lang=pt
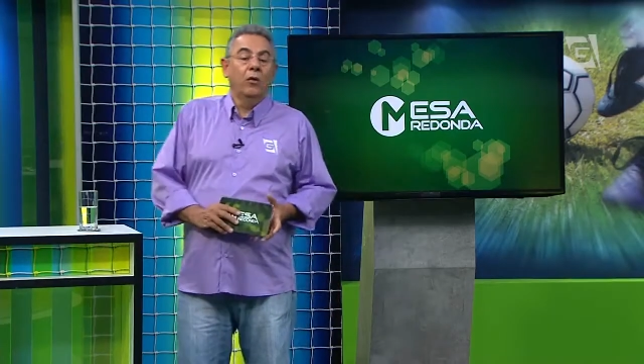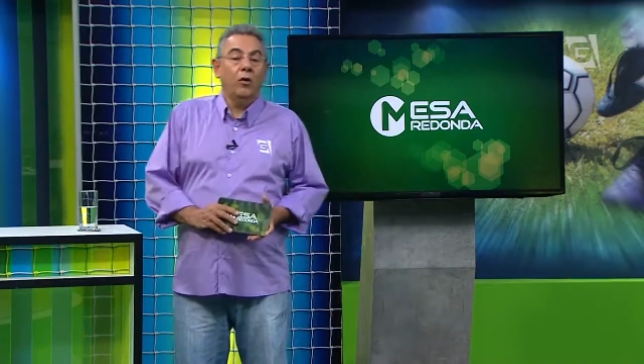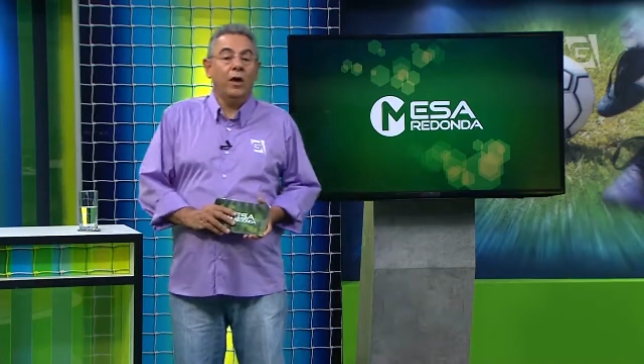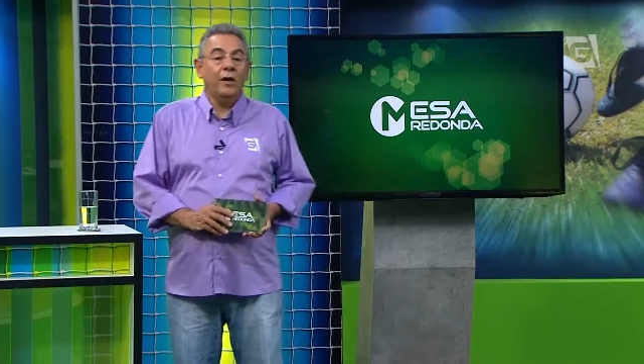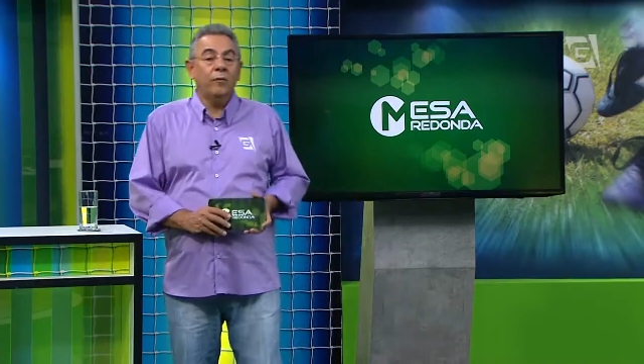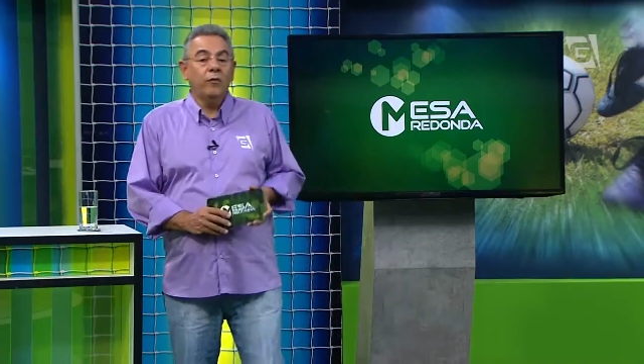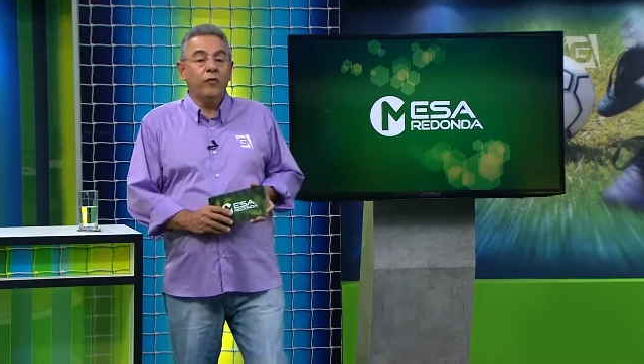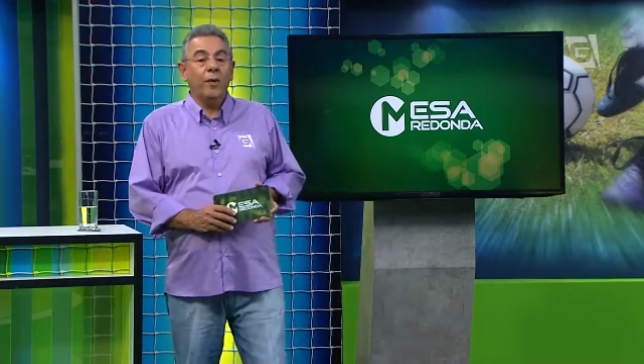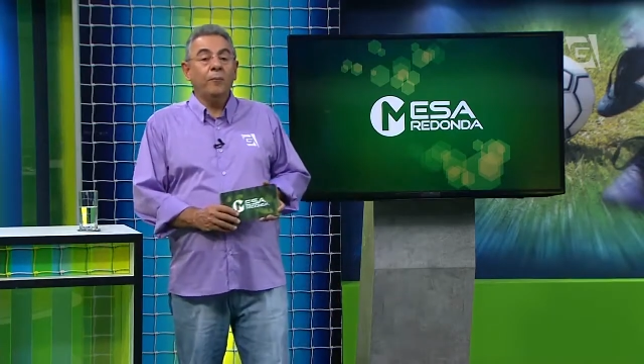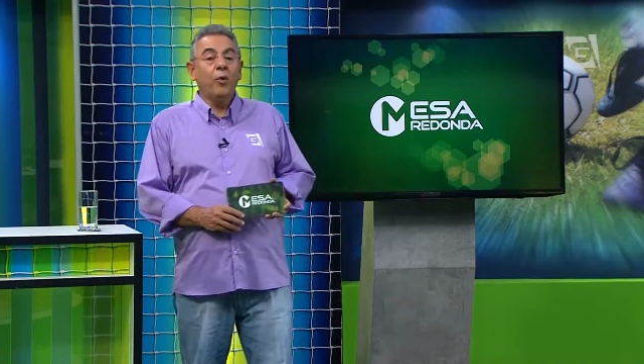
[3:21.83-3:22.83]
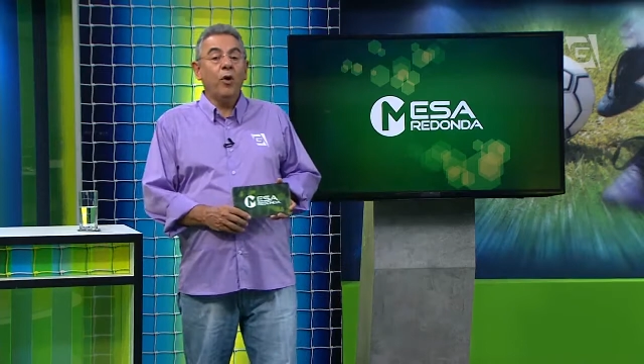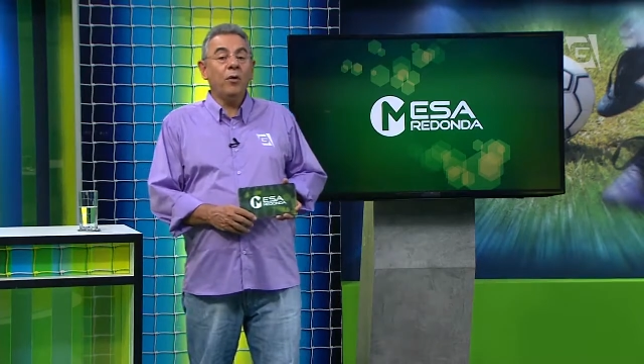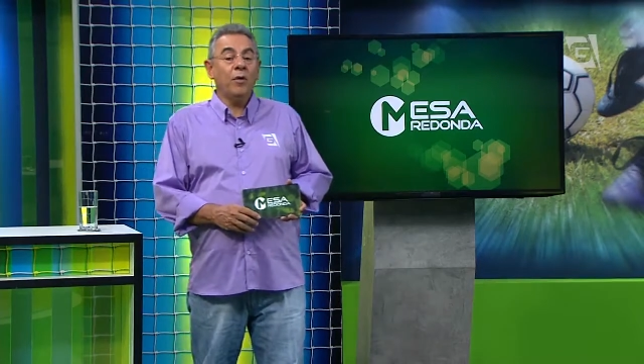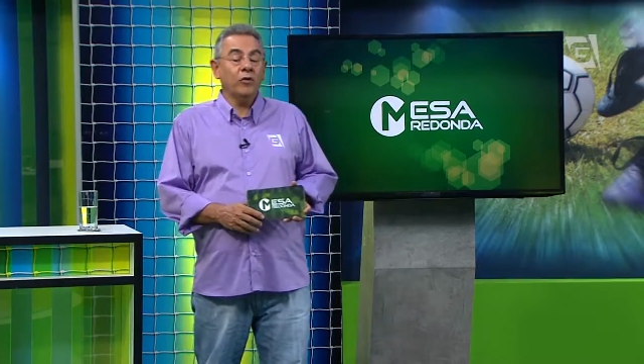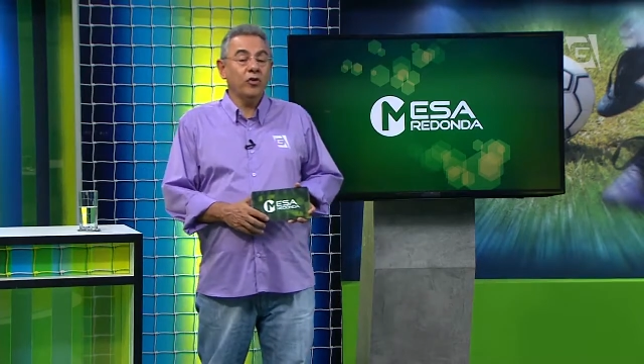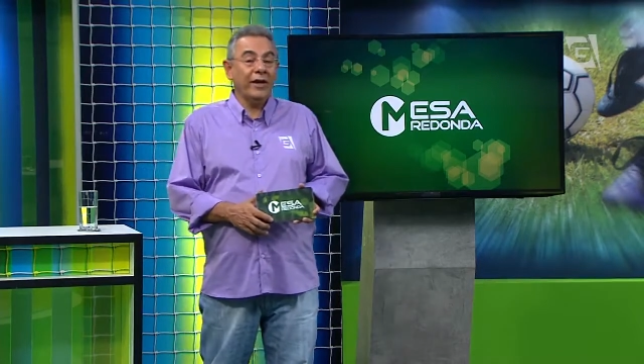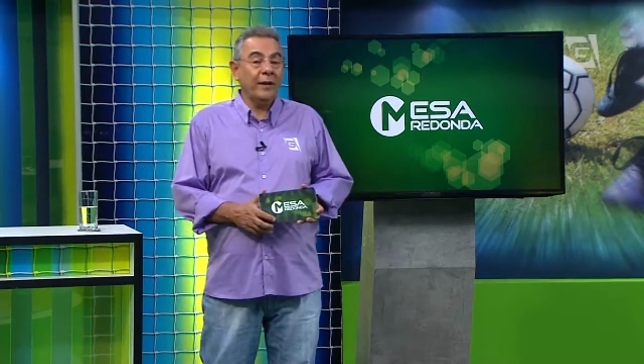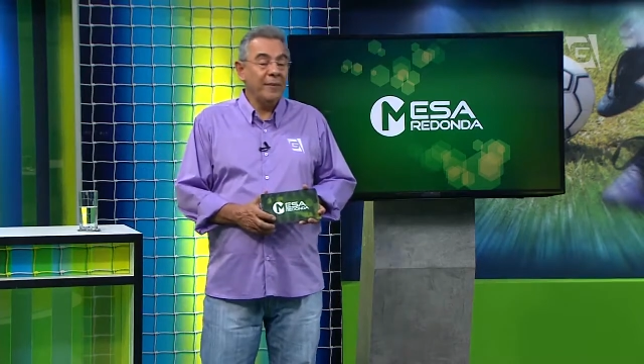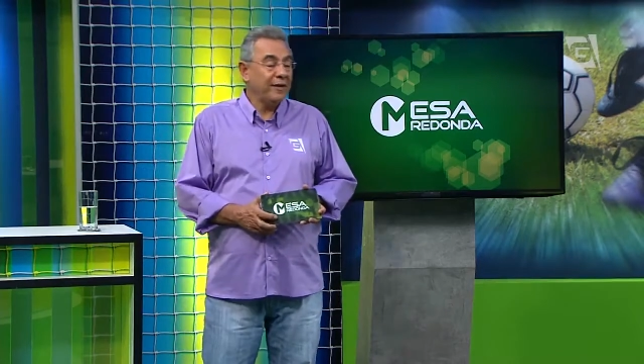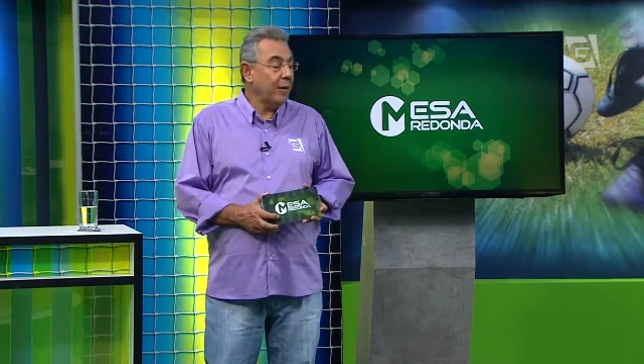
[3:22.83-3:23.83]
Olha, foi uma boa, uma
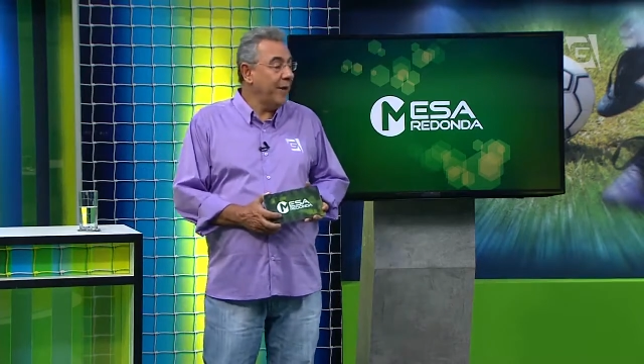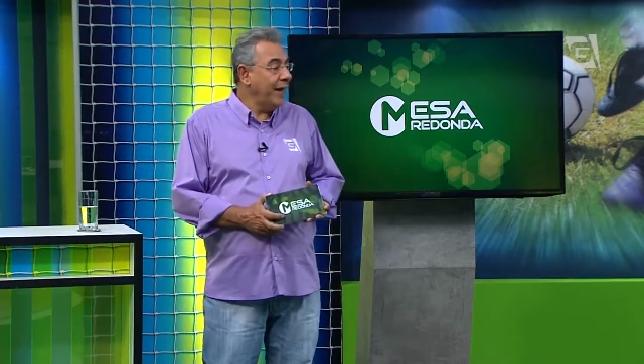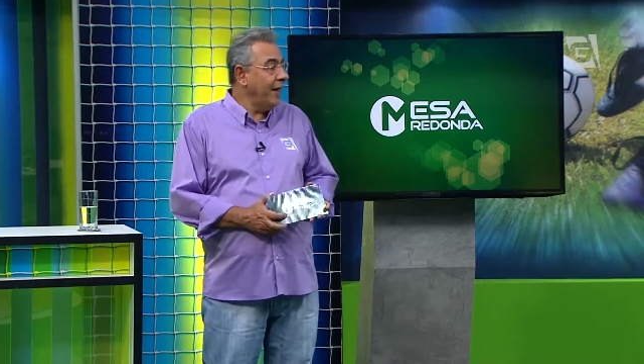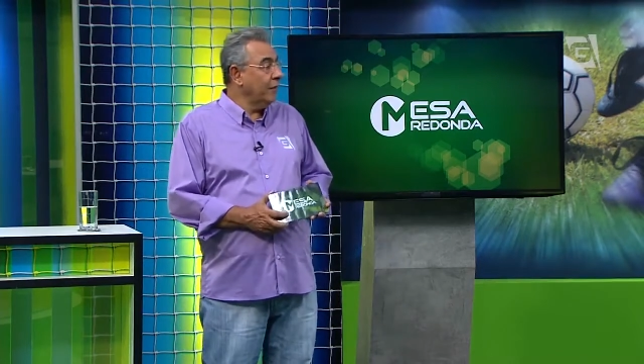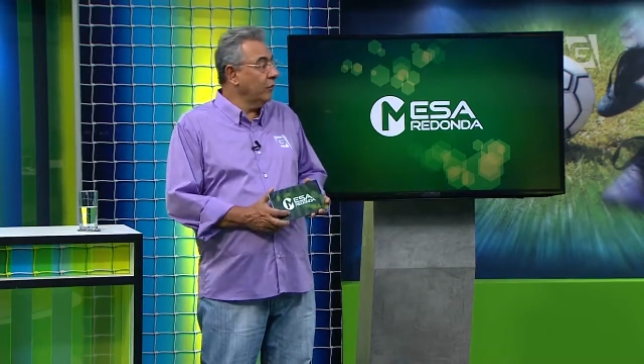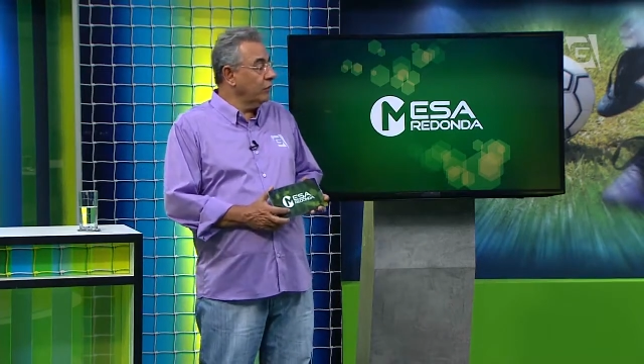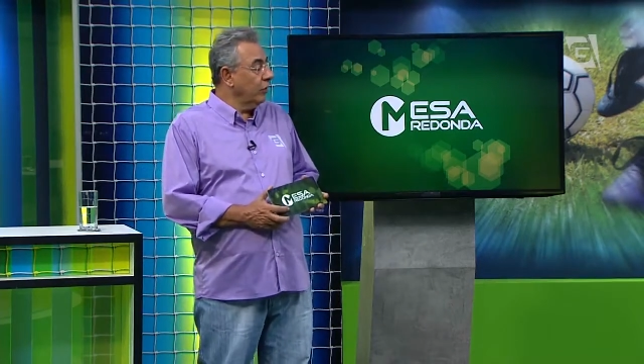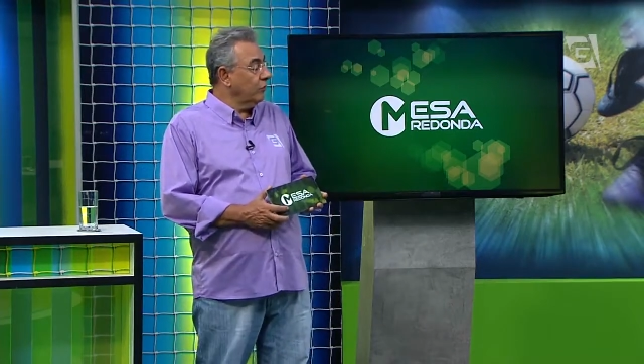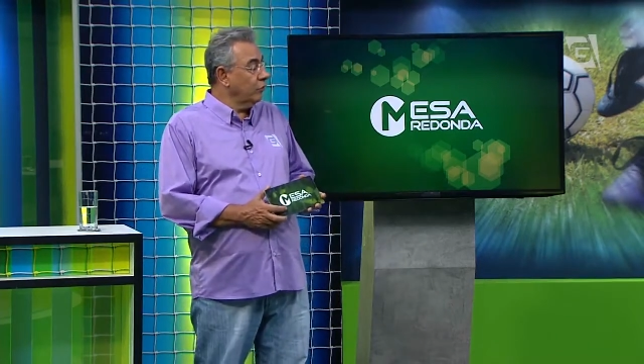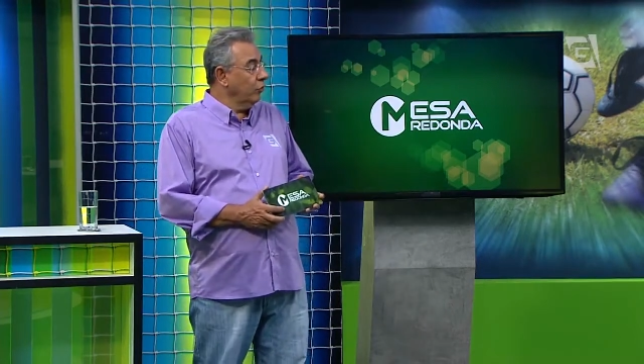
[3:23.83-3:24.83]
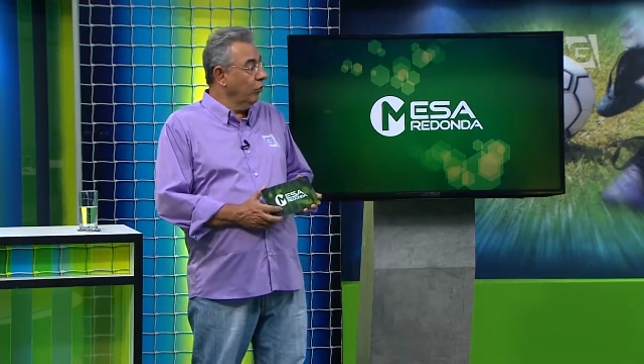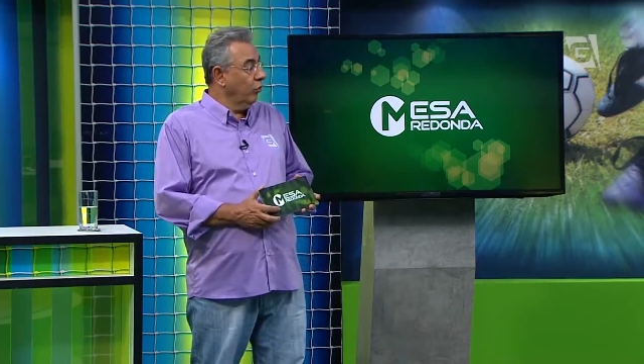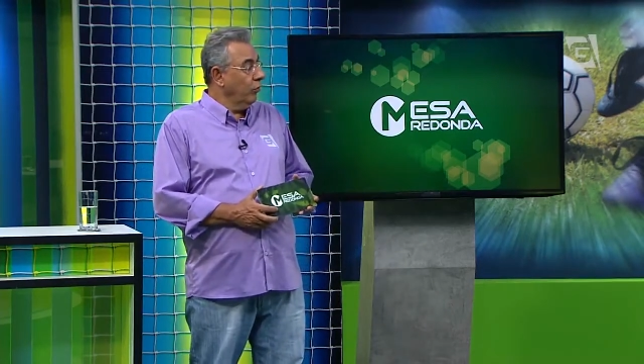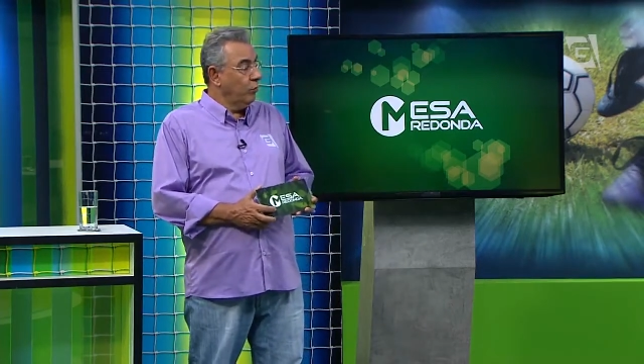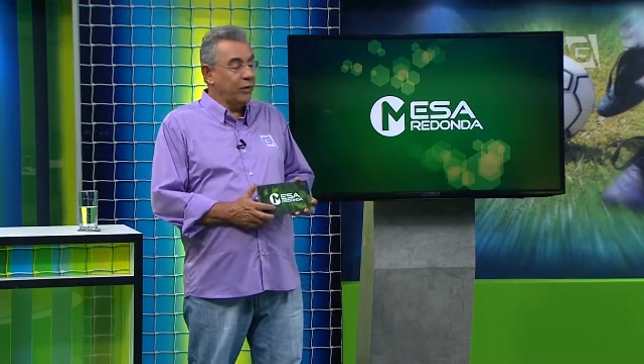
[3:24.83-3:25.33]
jogada bem trabalhada do Santos a do gol.